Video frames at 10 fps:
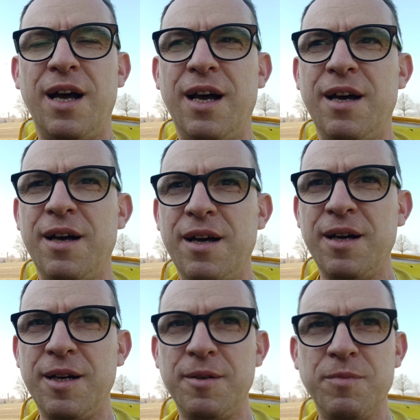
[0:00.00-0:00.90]

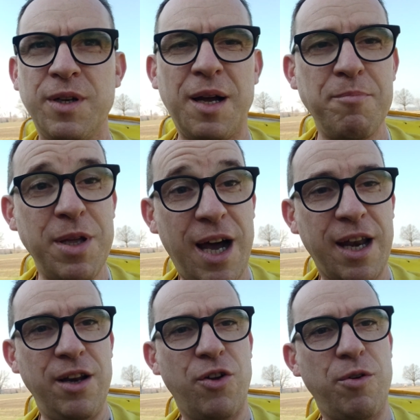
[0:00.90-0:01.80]
a
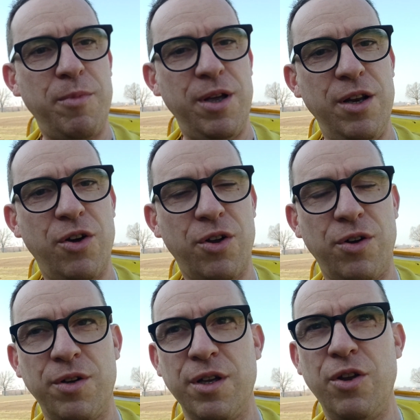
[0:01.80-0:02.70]
cambiare i loro, i, loro,